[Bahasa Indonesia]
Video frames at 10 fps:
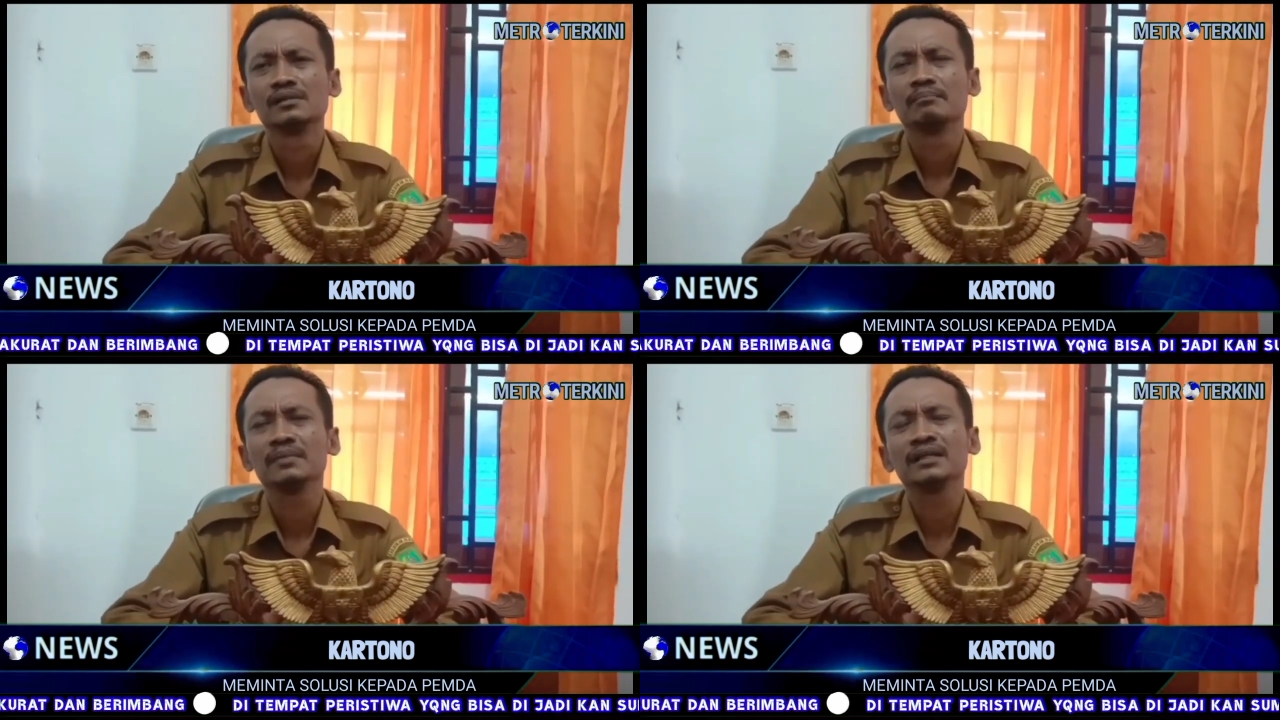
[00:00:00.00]

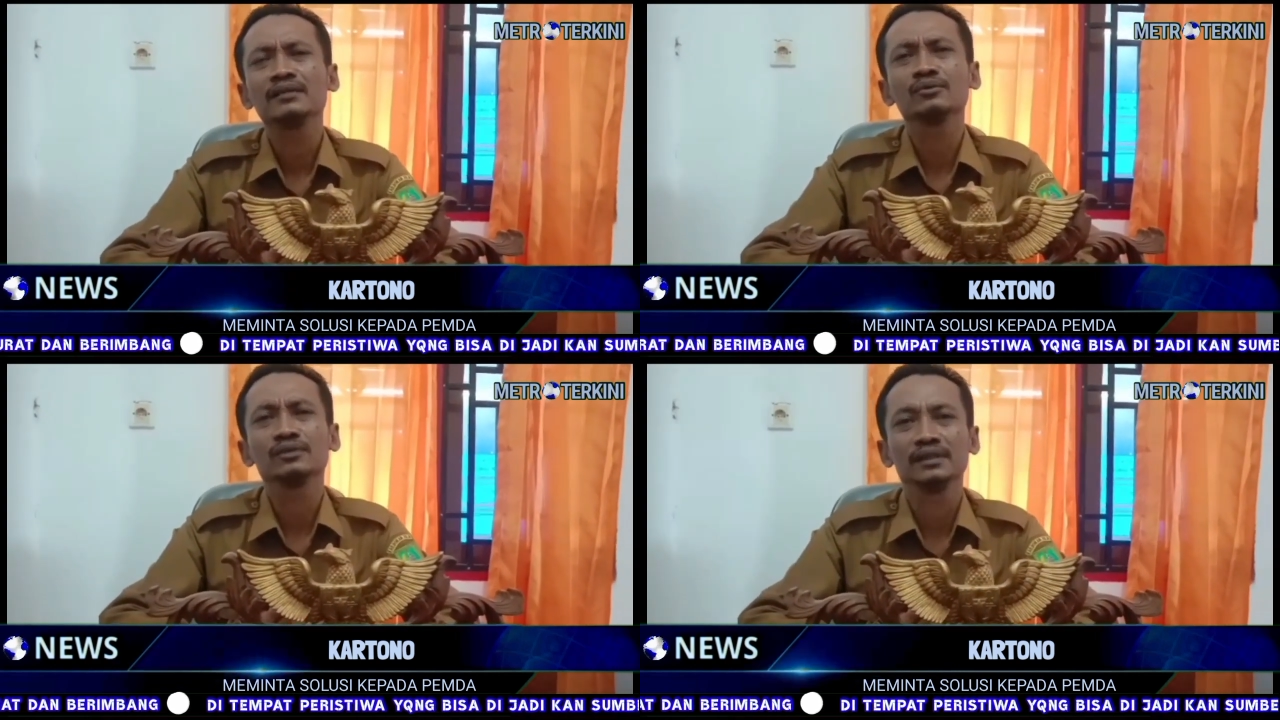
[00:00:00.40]

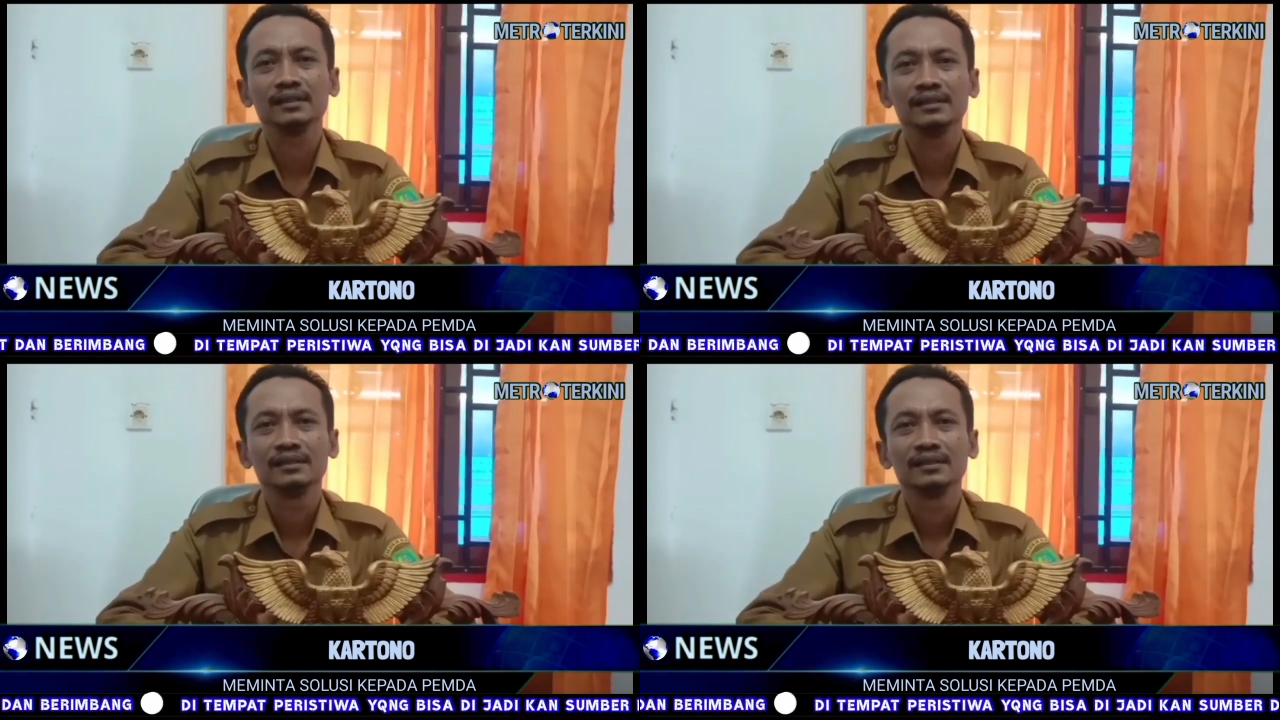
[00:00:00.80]

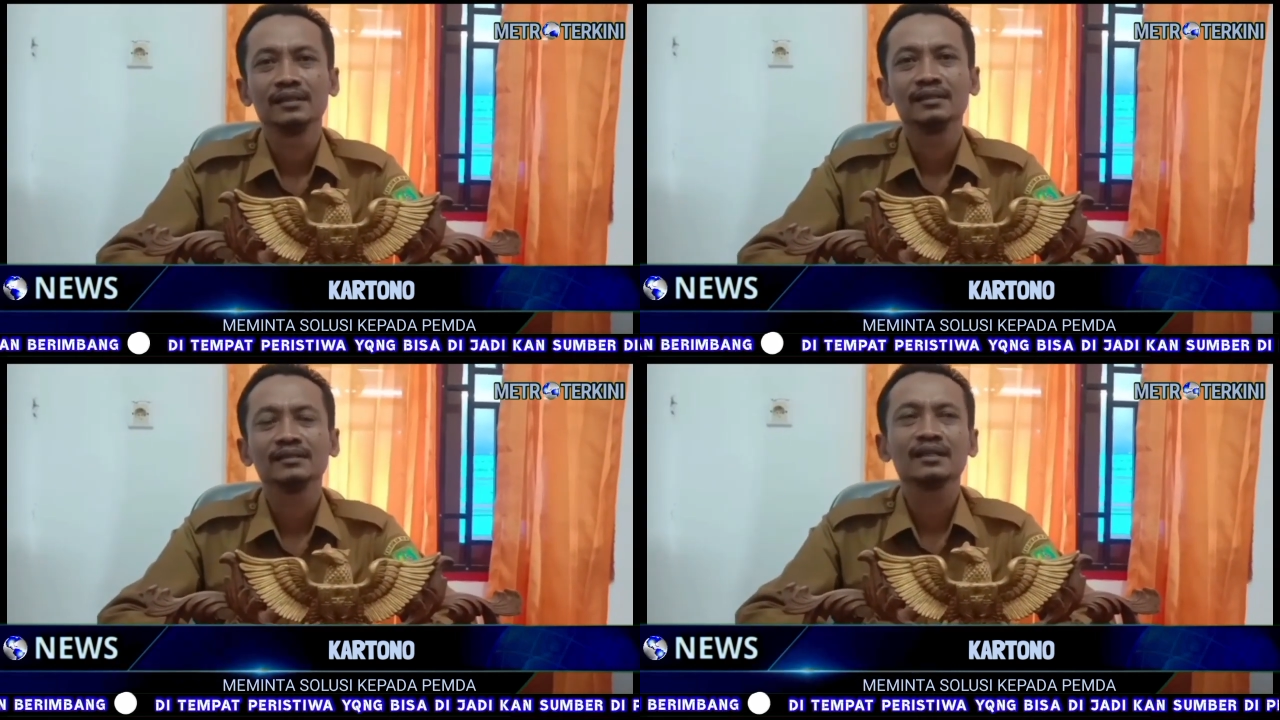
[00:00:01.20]
mengikuti
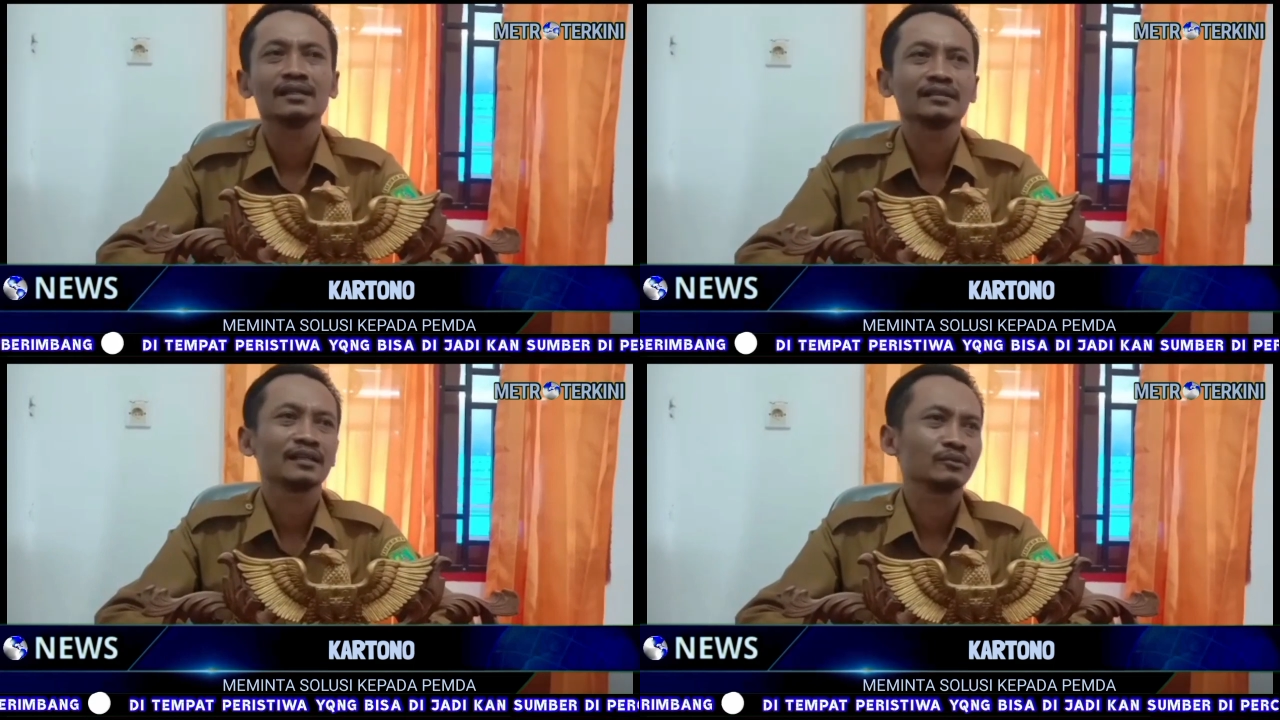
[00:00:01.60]
ini
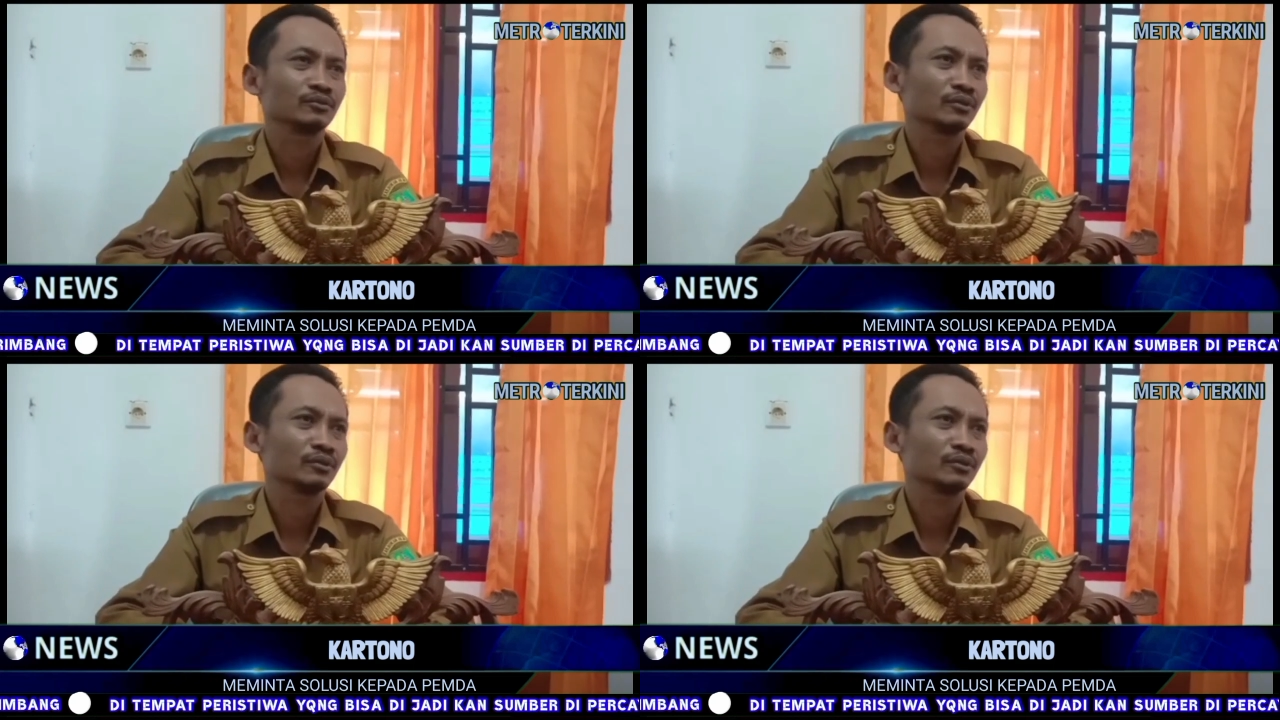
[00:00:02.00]
salah satu